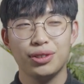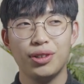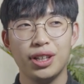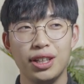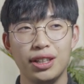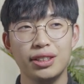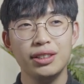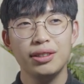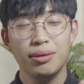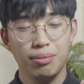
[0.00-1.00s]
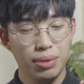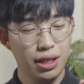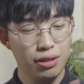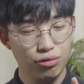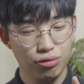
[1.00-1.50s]
정확히는
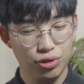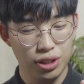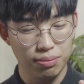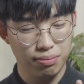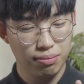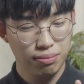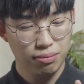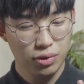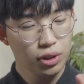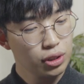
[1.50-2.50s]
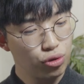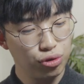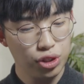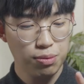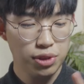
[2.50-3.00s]
8, 9, 10,
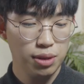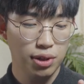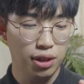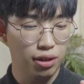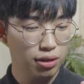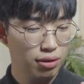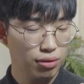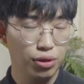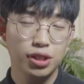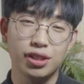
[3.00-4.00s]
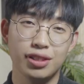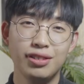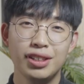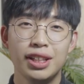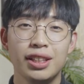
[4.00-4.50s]
90, 10일인가?
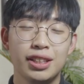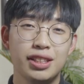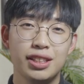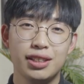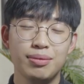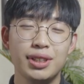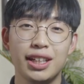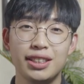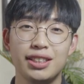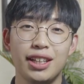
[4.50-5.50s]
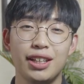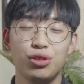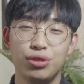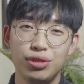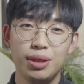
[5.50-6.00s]
어쨌든 지금까지의
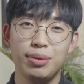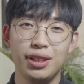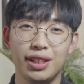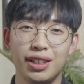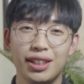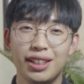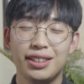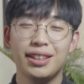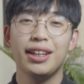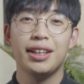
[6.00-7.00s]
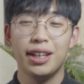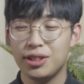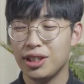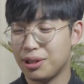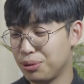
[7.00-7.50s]
수입이 제
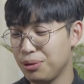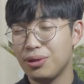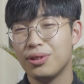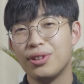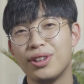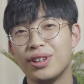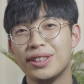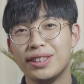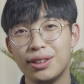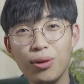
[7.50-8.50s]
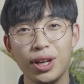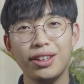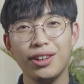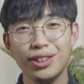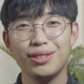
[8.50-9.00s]
계좌로
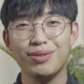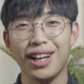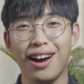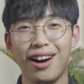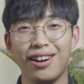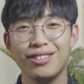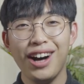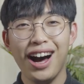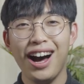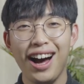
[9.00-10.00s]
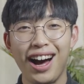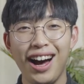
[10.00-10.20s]
들어오게 되었습니다. 와.